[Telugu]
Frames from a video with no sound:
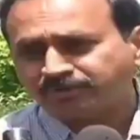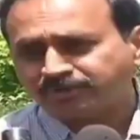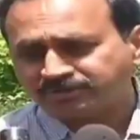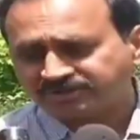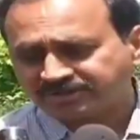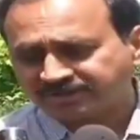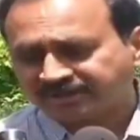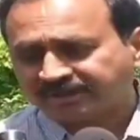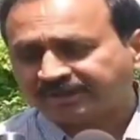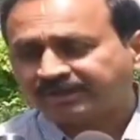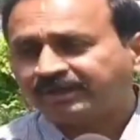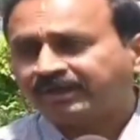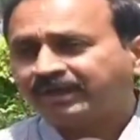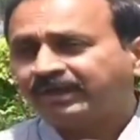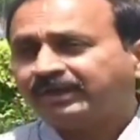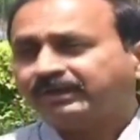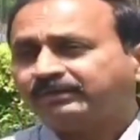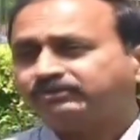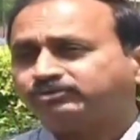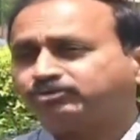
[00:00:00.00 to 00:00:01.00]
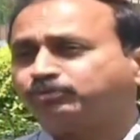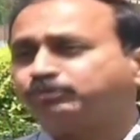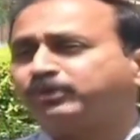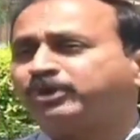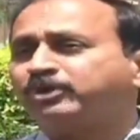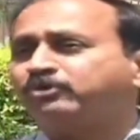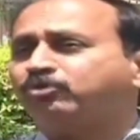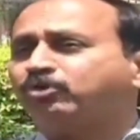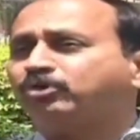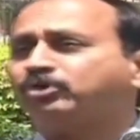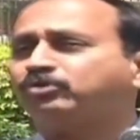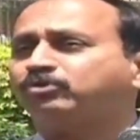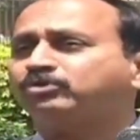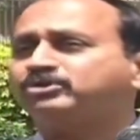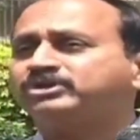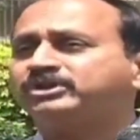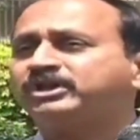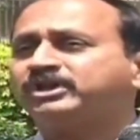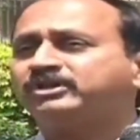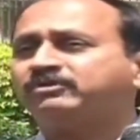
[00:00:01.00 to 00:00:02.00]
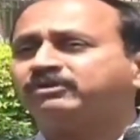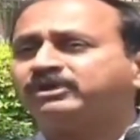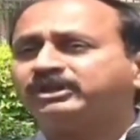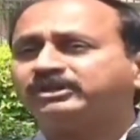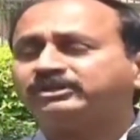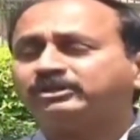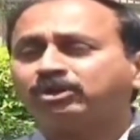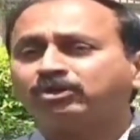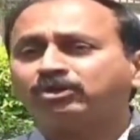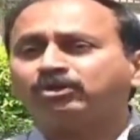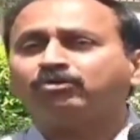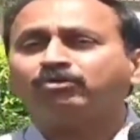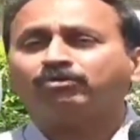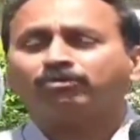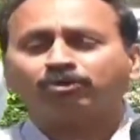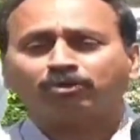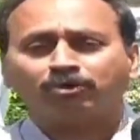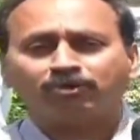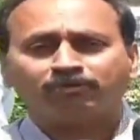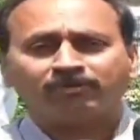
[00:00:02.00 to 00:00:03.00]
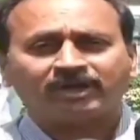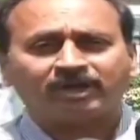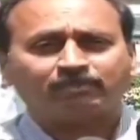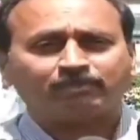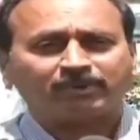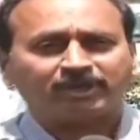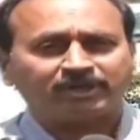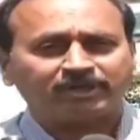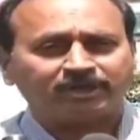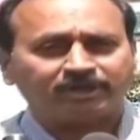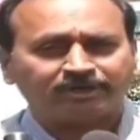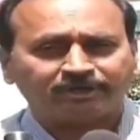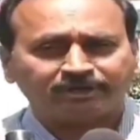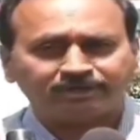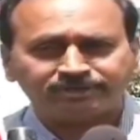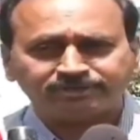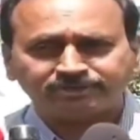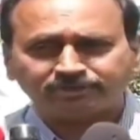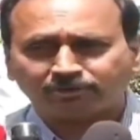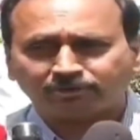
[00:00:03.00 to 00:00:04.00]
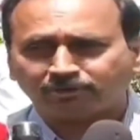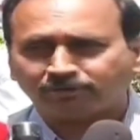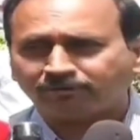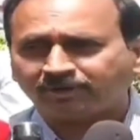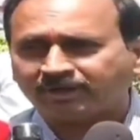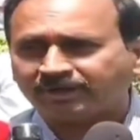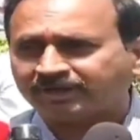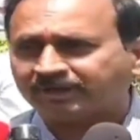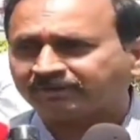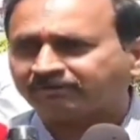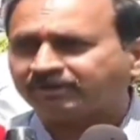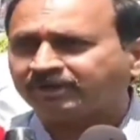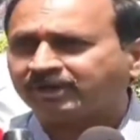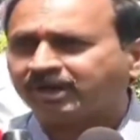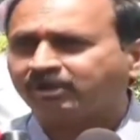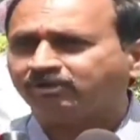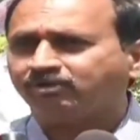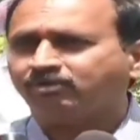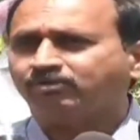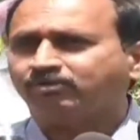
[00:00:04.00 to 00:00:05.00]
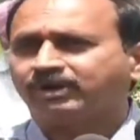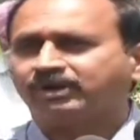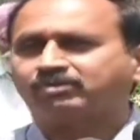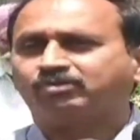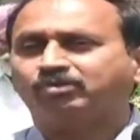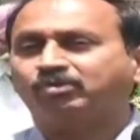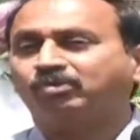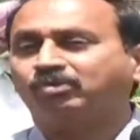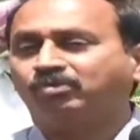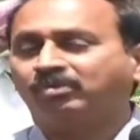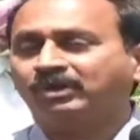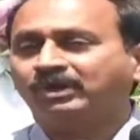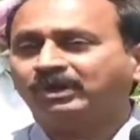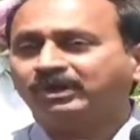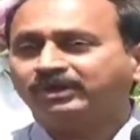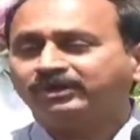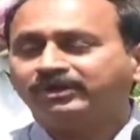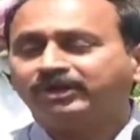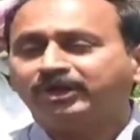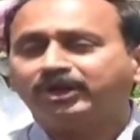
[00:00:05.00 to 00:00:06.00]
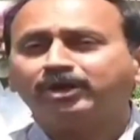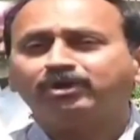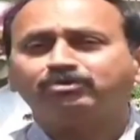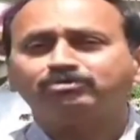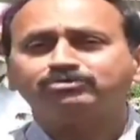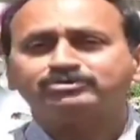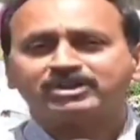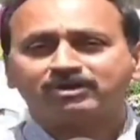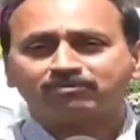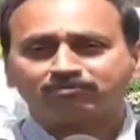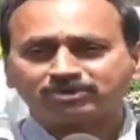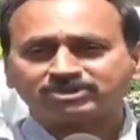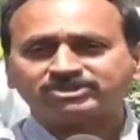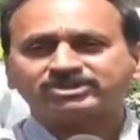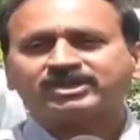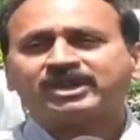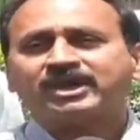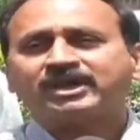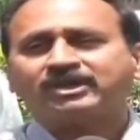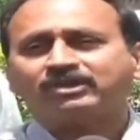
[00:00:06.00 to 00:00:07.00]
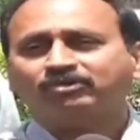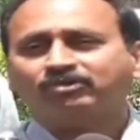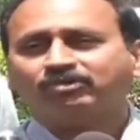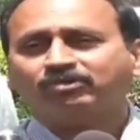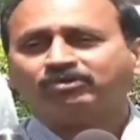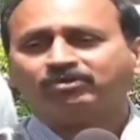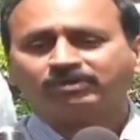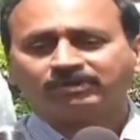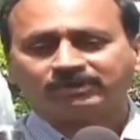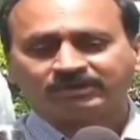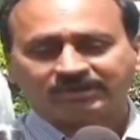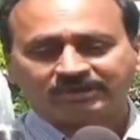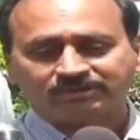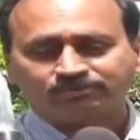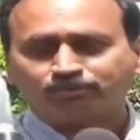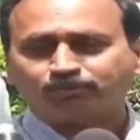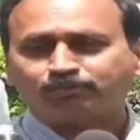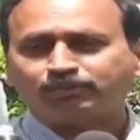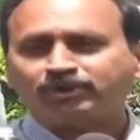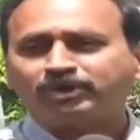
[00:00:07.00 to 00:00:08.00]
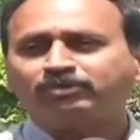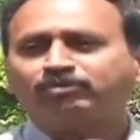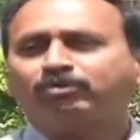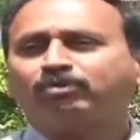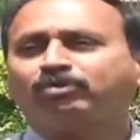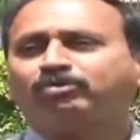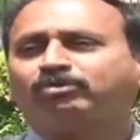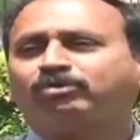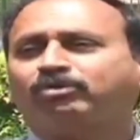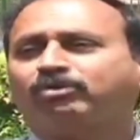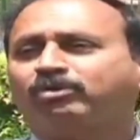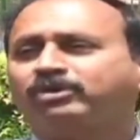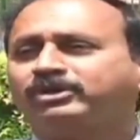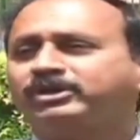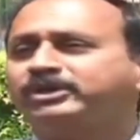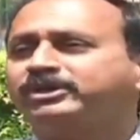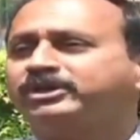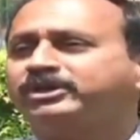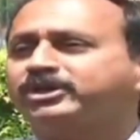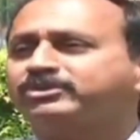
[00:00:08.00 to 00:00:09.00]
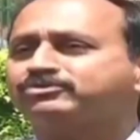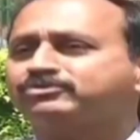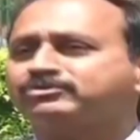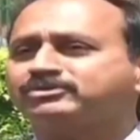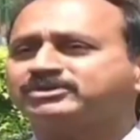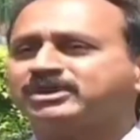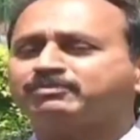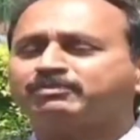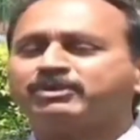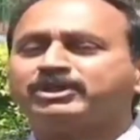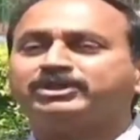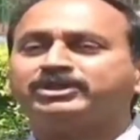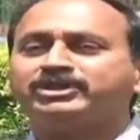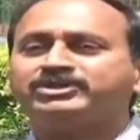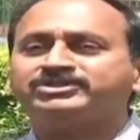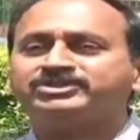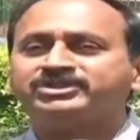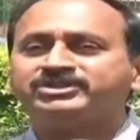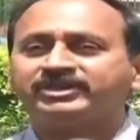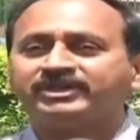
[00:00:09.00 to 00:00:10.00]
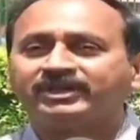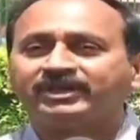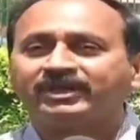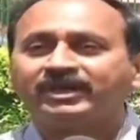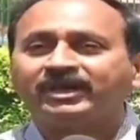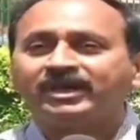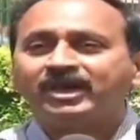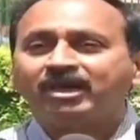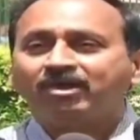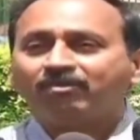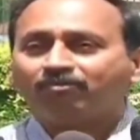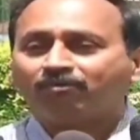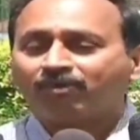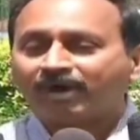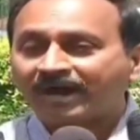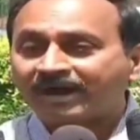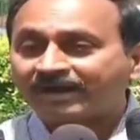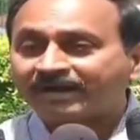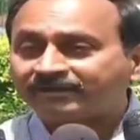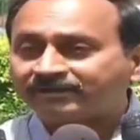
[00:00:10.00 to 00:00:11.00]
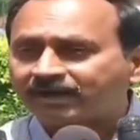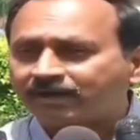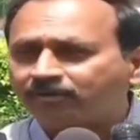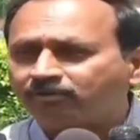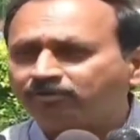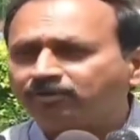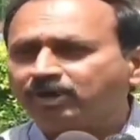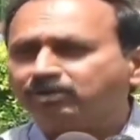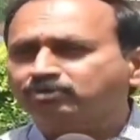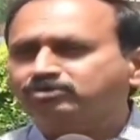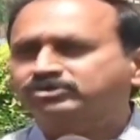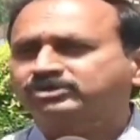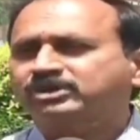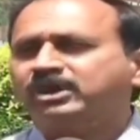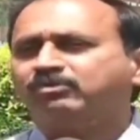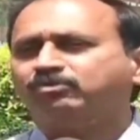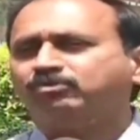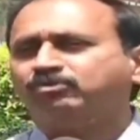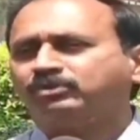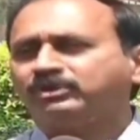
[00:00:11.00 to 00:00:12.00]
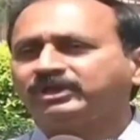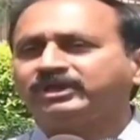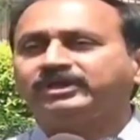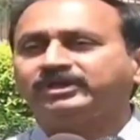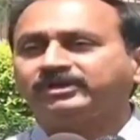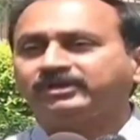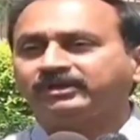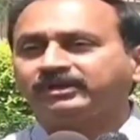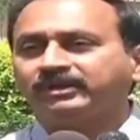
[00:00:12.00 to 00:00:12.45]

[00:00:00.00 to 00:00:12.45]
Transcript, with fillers: నుంచి సుప్రీంకోర్టుకు వచ్చినటువంటి తరుణం రెండు వేల పదిహేడు నుంచి రెండు వేల ఇరవై నాలుగు వరకు ఏడు సంవత్సరాలు ఈ సుప్రీంకోర్టులో ఈ కేసుకు సంబంధించి వాయిదాలు నడుస్తూ ఉంది